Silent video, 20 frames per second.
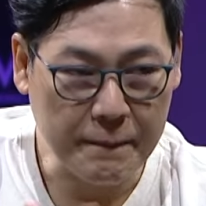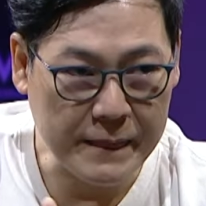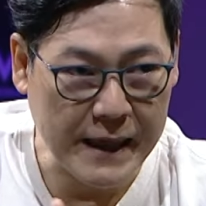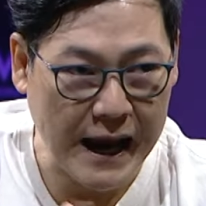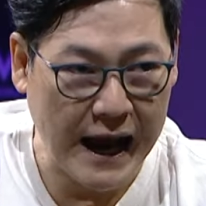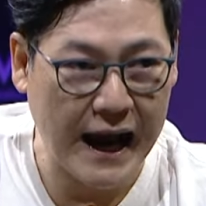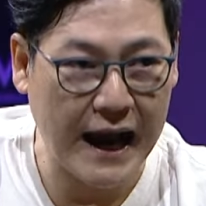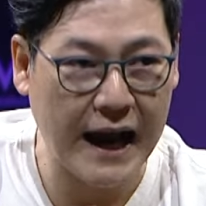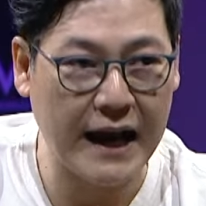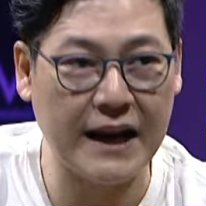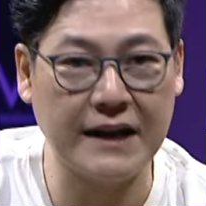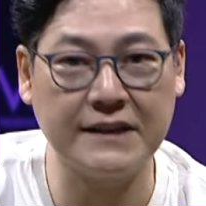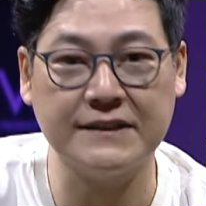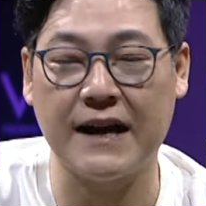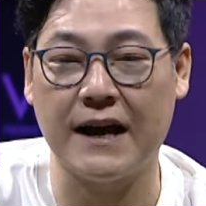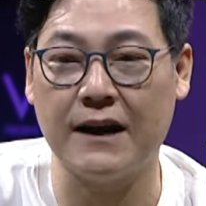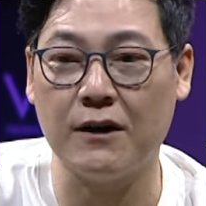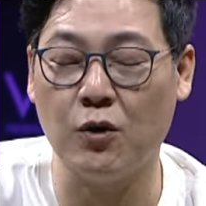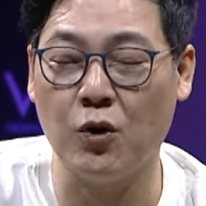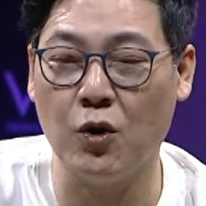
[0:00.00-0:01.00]
ยารักษา
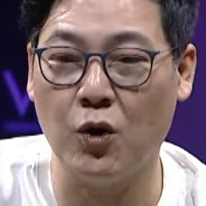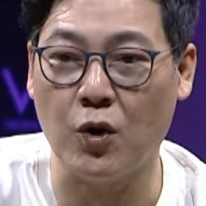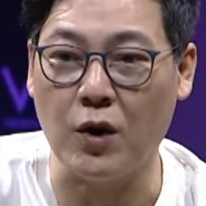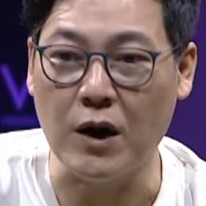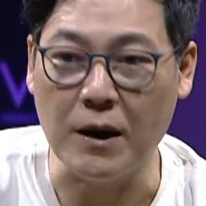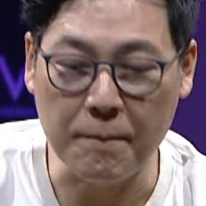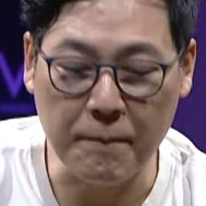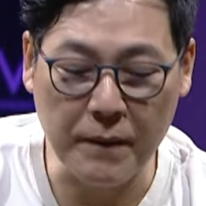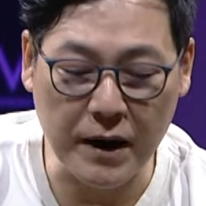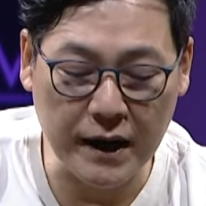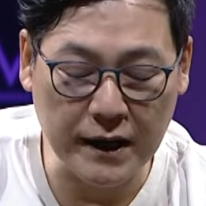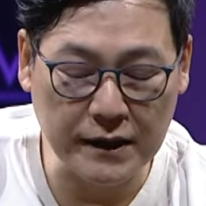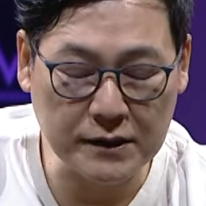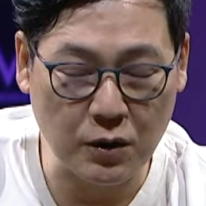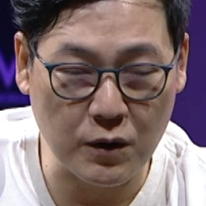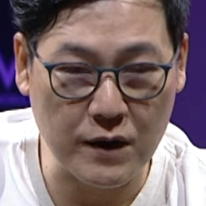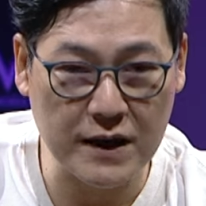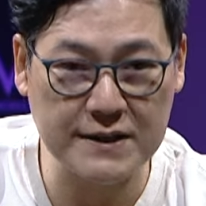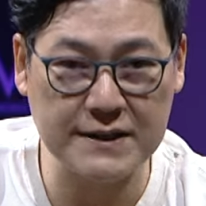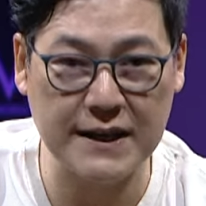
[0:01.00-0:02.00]
โรคเบอร์โท
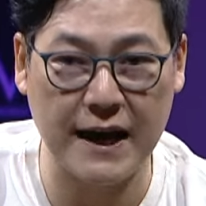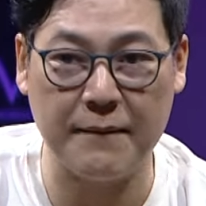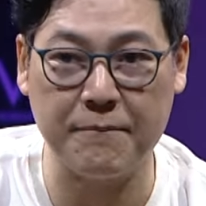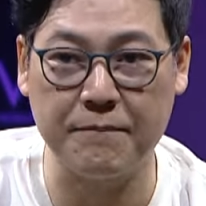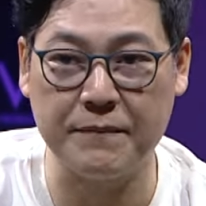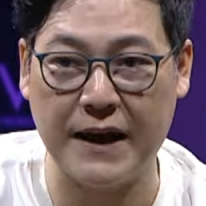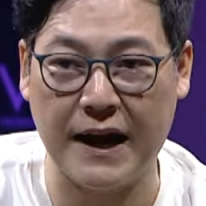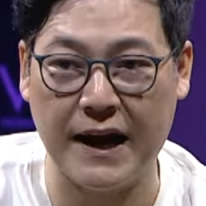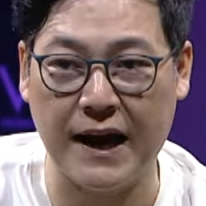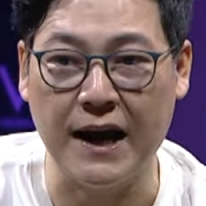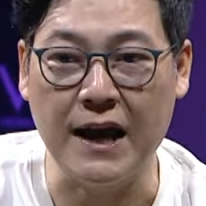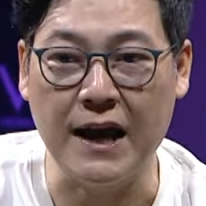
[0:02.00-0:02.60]
รศัพท์นะ